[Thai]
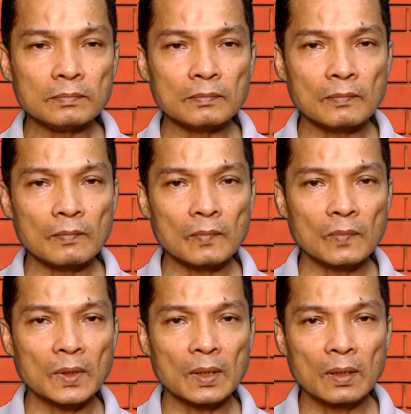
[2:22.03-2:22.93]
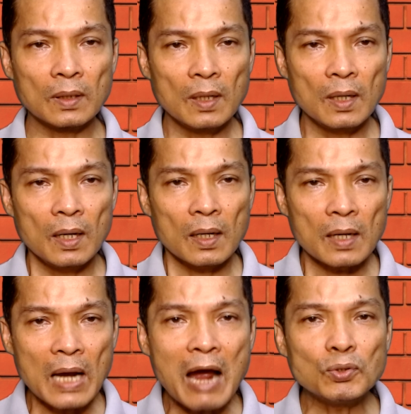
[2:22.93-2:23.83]
ข้าวทุกสายพันธุ์มี
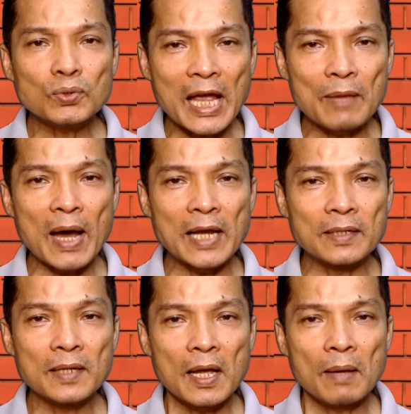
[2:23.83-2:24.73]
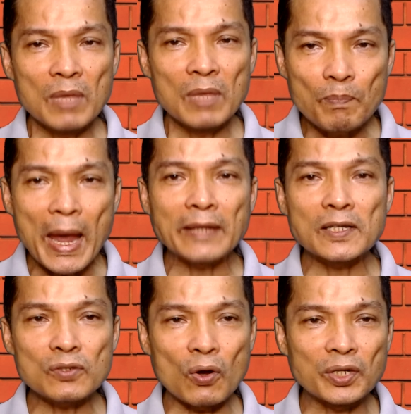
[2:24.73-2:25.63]
แป้งทั้งสองชนิดอยู่ร่วมกัน
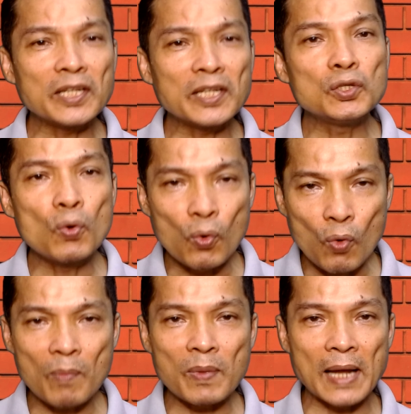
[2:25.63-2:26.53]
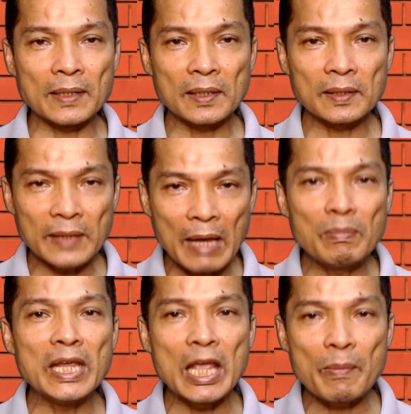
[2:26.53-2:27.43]
แต่มีในปริมาณต่างกันครับ
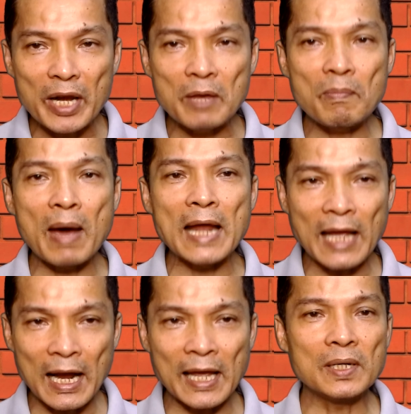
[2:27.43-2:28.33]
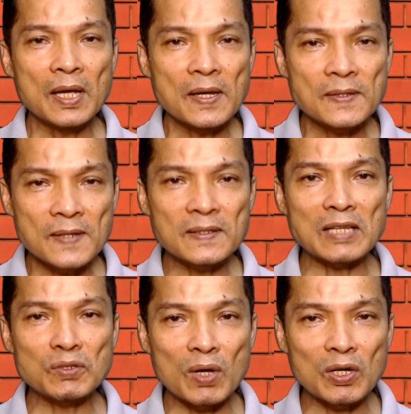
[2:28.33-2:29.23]
ซึ่งสัดส่วนของสร้อยลูกปัด
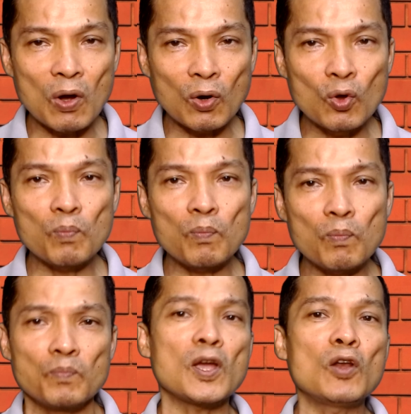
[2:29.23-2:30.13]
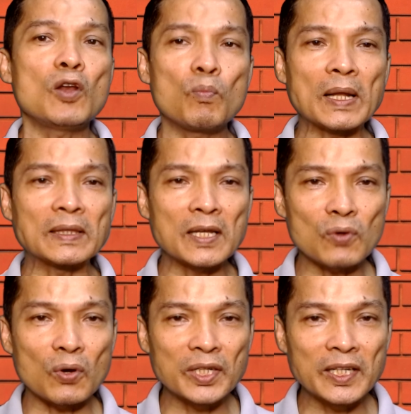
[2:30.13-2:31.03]
ทั้งสองชนิดนี่แหละครับ ที่มีผล
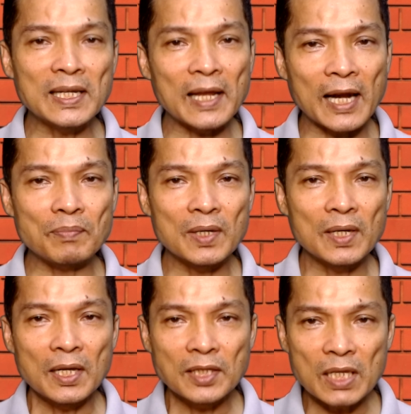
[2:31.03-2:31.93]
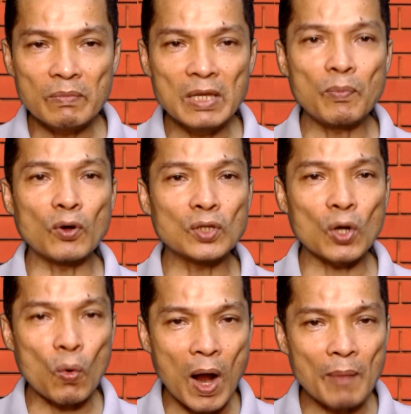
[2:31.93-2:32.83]
ต่อความนุ่มของข้าวเมื่อหุง
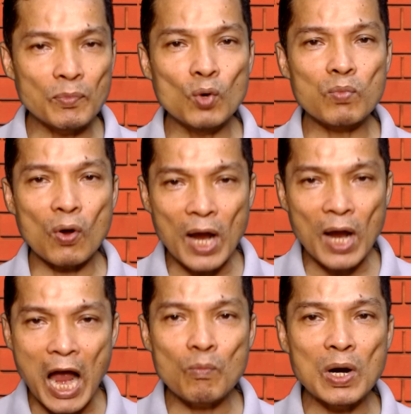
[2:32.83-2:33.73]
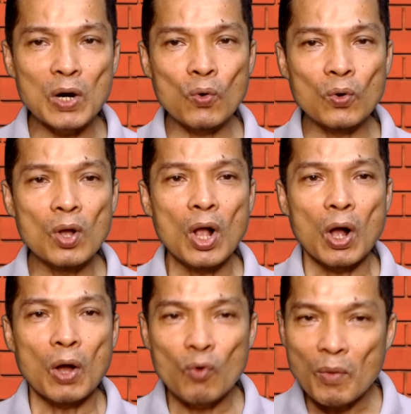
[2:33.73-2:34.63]
รวมถึงความเร็วของการปล่อย
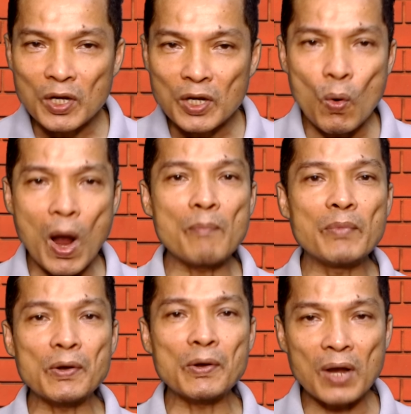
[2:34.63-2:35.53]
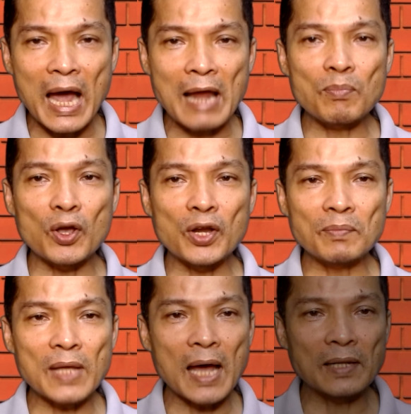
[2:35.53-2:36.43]
น้ำตาลที่เรากำลังจะพูดถึงอี
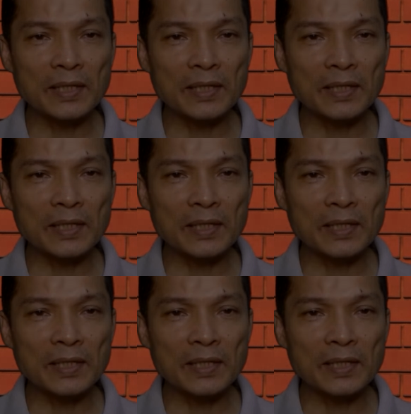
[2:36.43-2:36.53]
กด้วยค